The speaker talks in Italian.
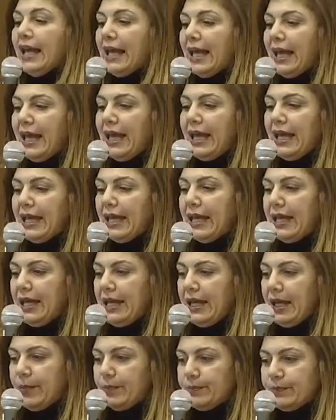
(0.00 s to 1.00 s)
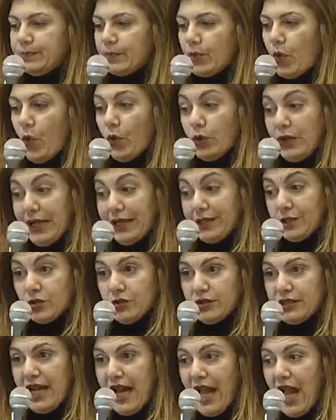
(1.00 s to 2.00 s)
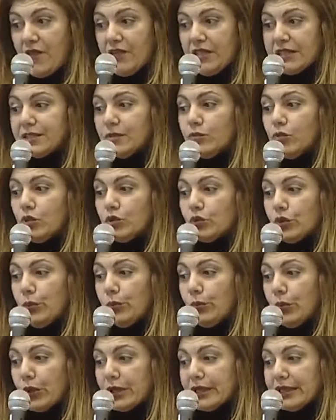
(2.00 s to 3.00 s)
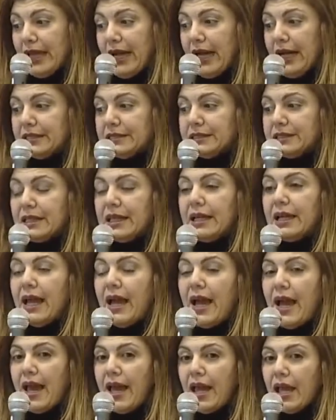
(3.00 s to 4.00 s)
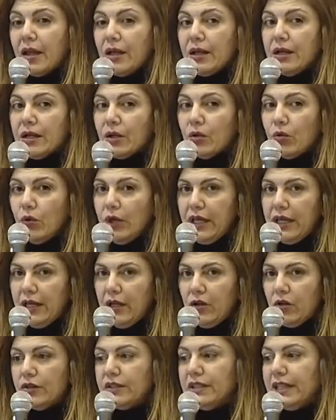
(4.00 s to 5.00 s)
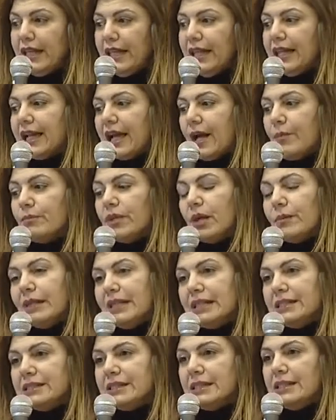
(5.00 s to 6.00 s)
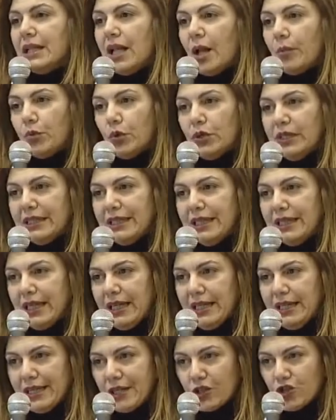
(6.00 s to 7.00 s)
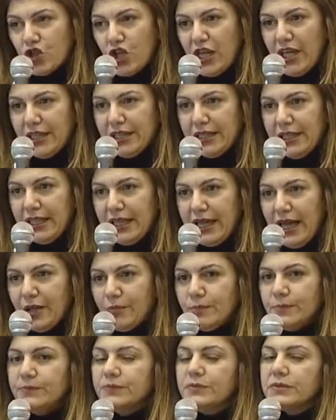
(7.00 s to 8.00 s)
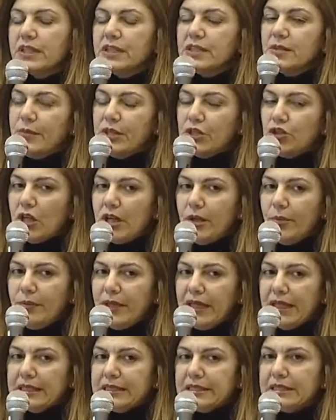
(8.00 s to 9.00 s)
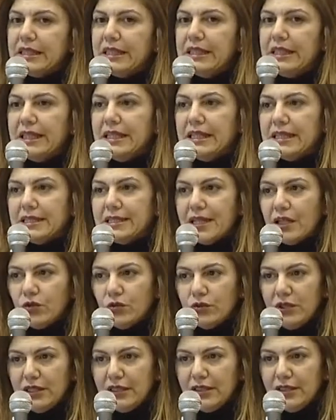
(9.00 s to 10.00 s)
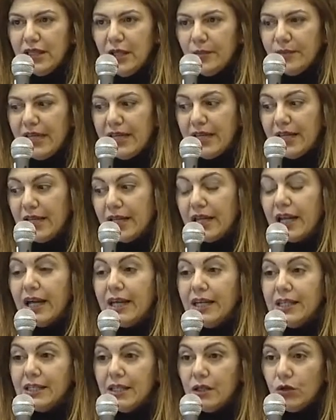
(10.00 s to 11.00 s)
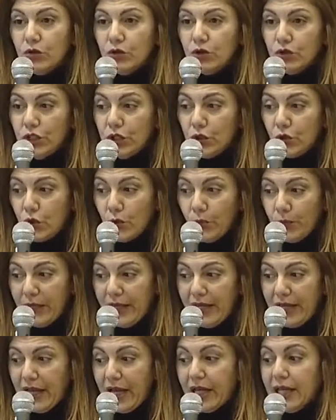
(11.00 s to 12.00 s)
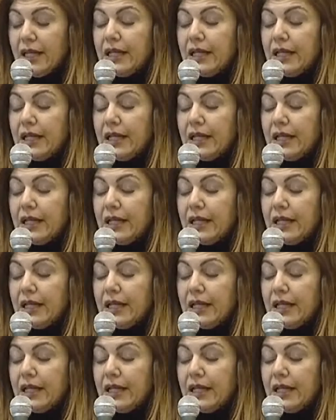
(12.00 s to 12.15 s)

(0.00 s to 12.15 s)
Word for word: e ehm, un altro driver molto importante è quello dei cambiamenti nella politica energetica, specialmente degli Stati Uniti d'America e dell'Unione Europea.